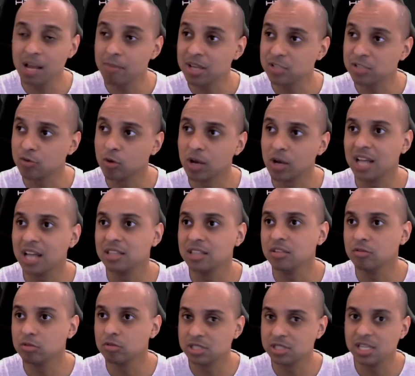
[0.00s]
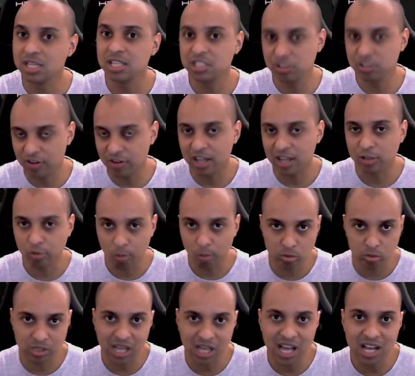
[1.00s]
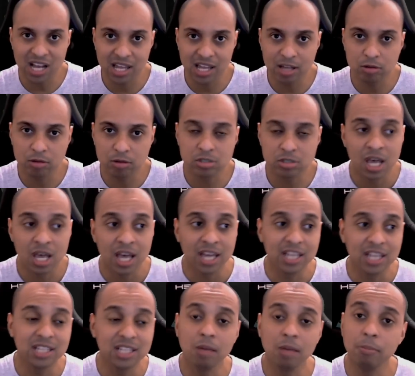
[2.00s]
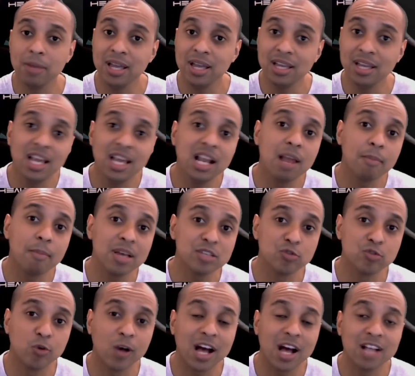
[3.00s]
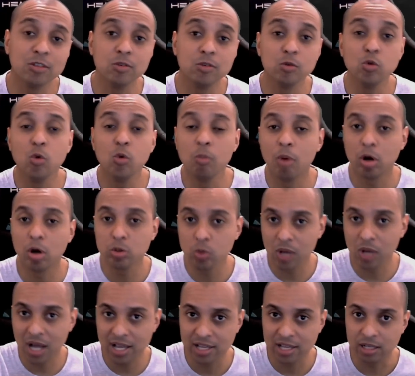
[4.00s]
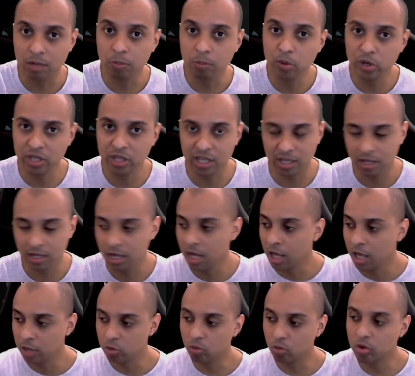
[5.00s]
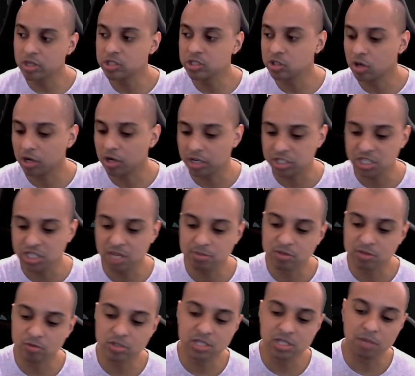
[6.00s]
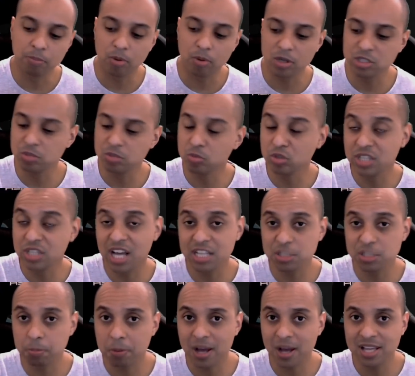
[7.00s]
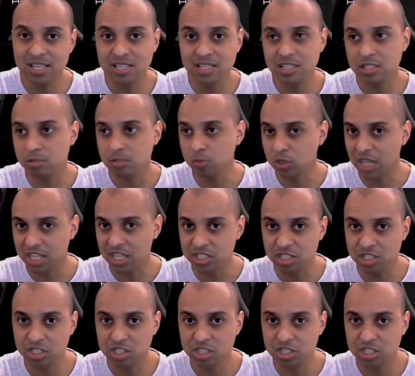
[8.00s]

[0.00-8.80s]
é mais focado em você de fato montar elencos e também ele é mais focado no modo carreira. Por quê? No World Soccer Champs você pode mudar de país, mudar de